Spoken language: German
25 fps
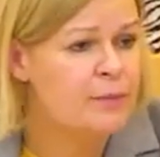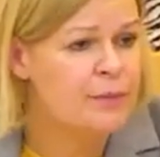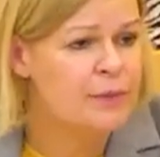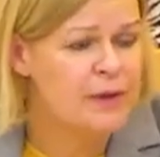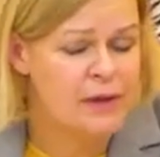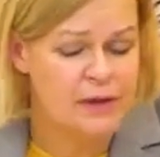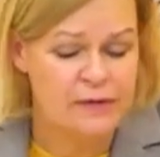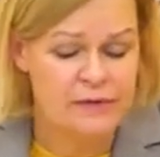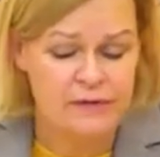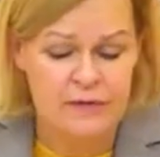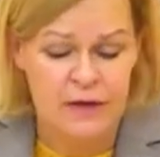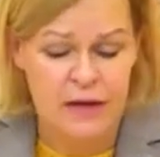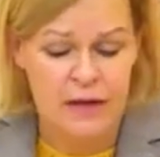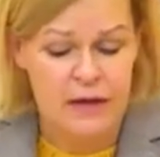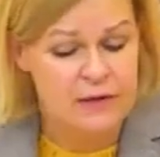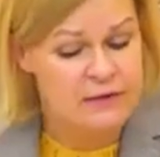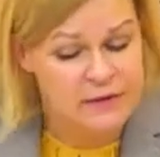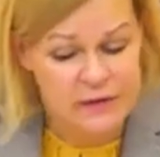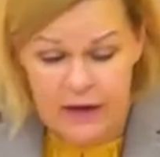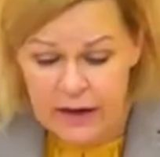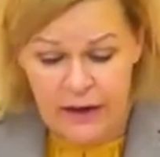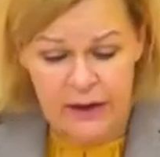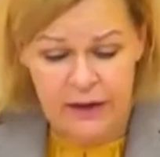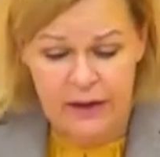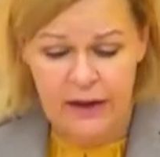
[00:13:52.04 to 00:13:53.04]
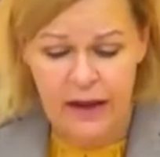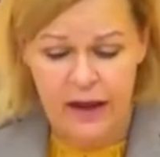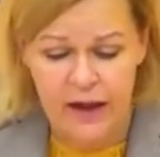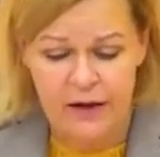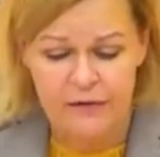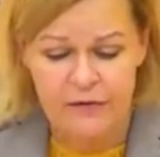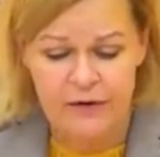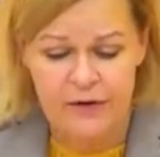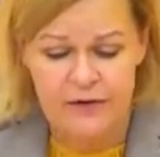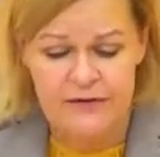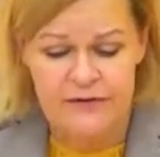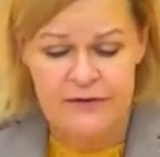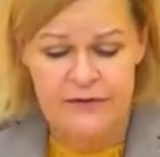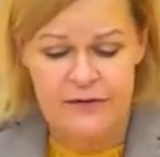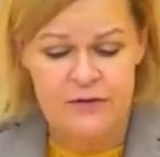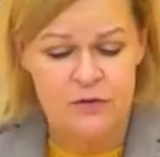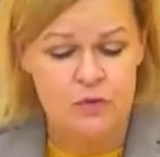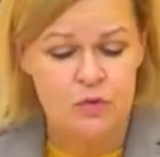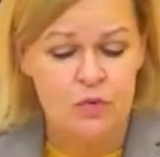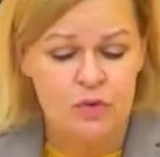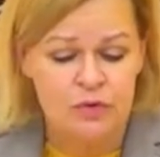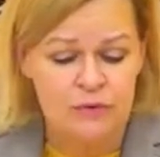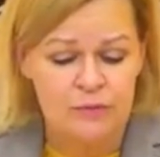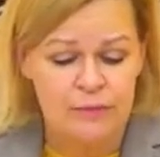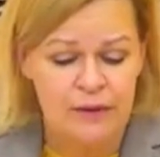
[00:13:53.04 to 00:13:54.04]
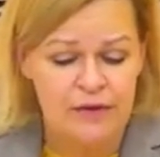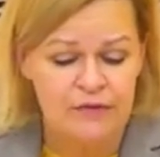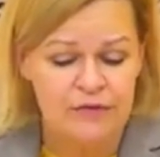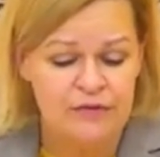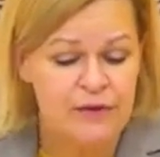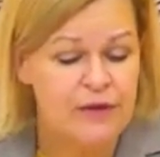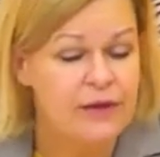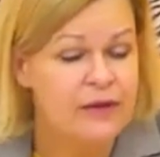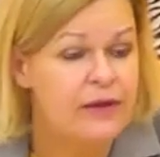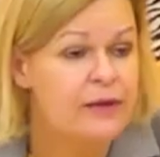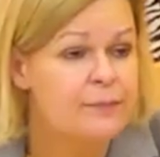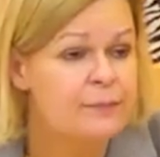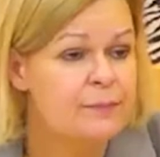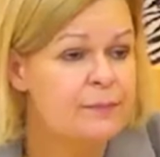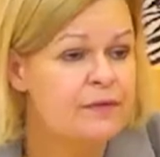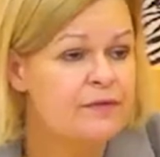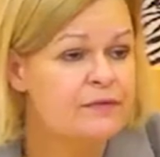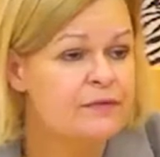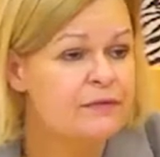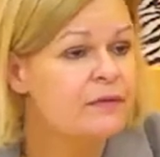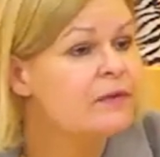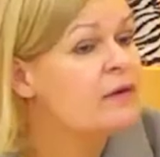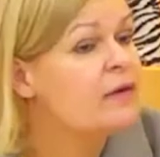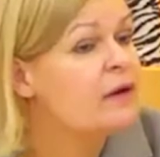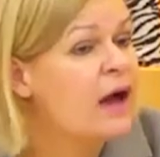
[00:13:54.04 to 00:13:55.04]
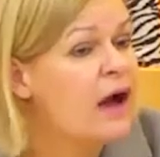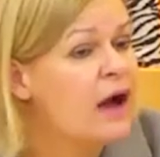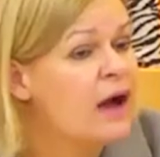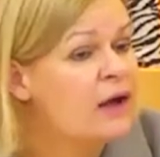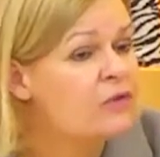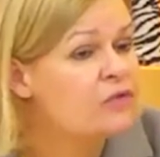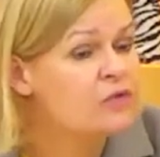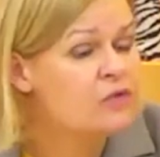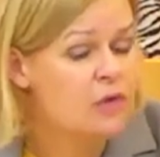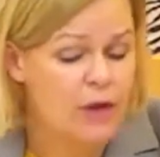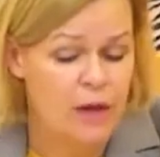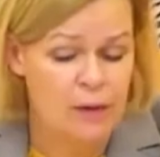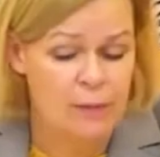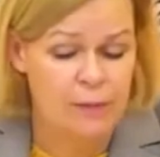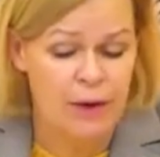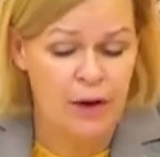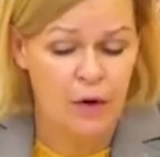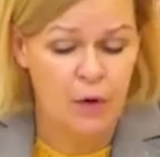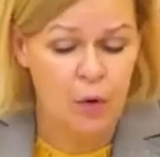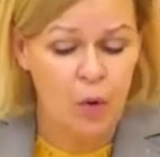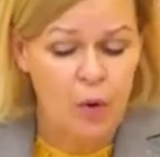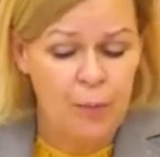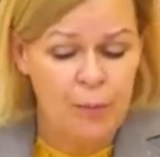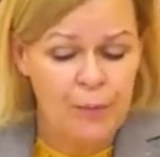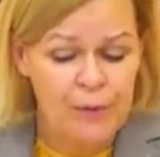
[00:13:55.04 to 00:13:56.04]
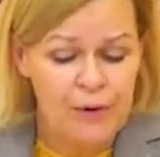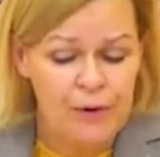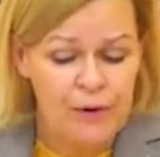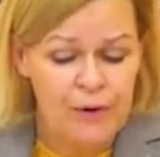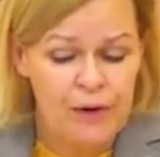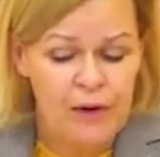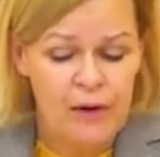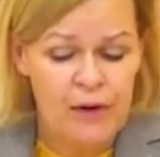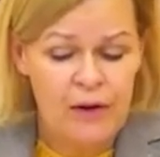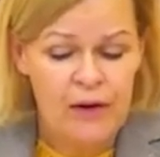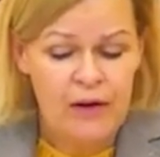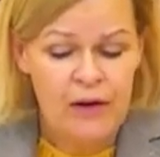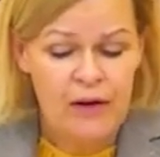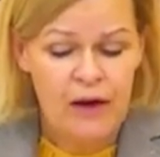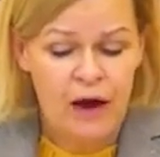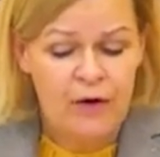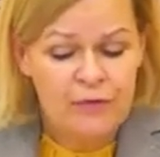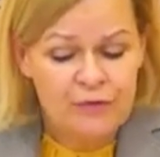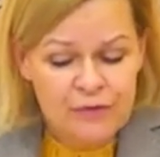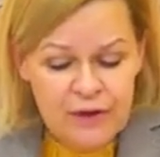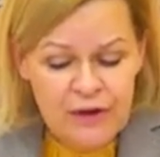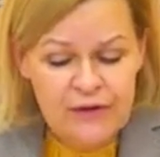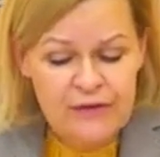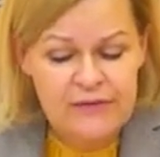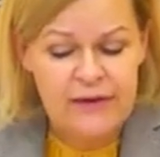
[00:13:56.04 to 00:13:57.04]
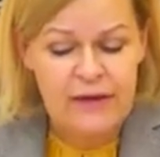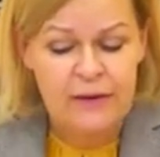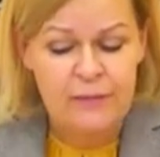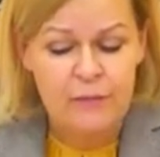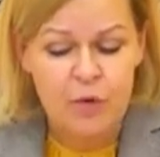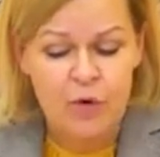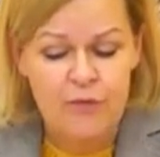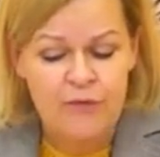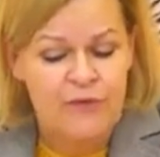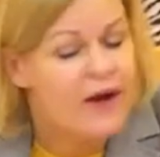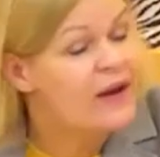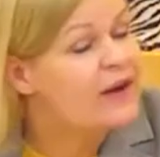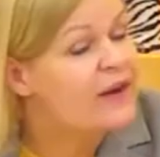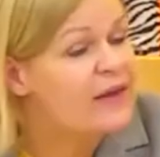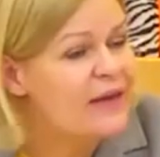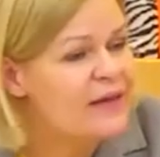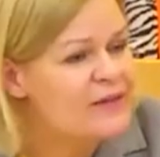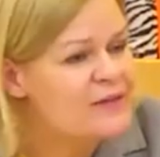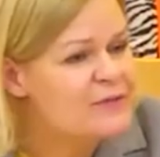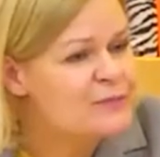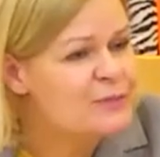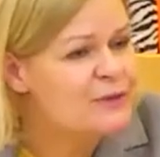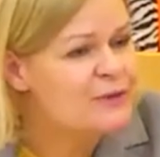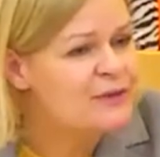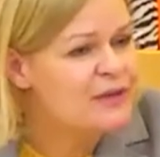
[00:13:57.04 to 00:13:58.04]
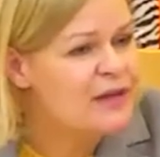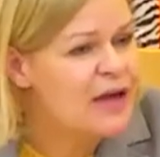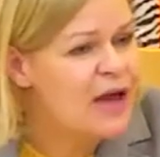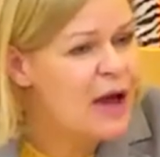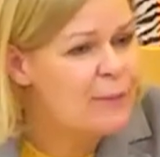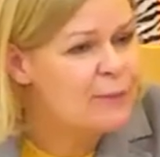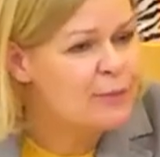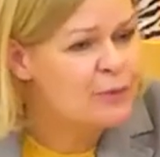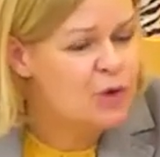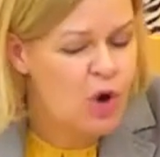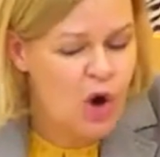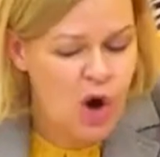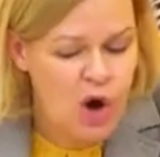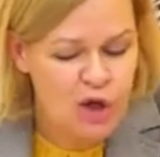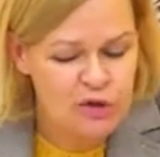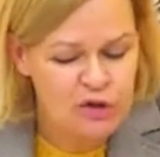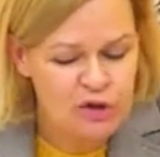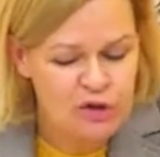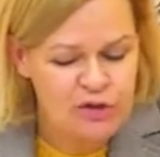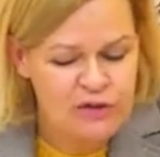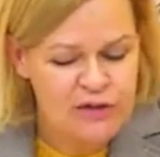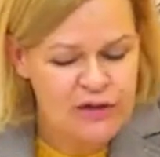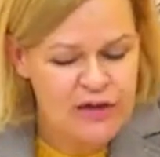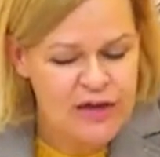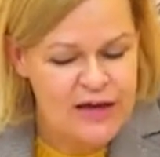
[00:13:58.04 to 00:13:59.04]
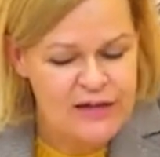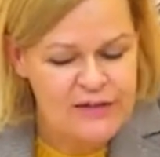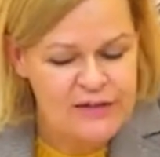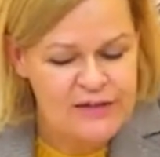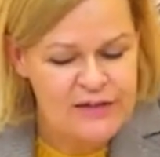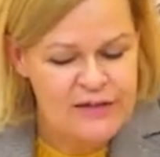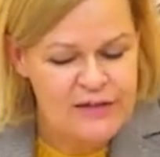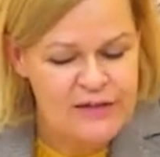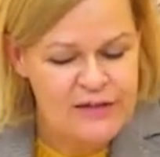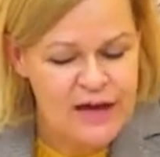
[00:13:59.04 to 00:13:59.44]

Bild. Tarek Al-Wazir sucht man vergeblich, aktuell bei Opel. Auf der Demo war die SPD-Abgeordnete Kerstin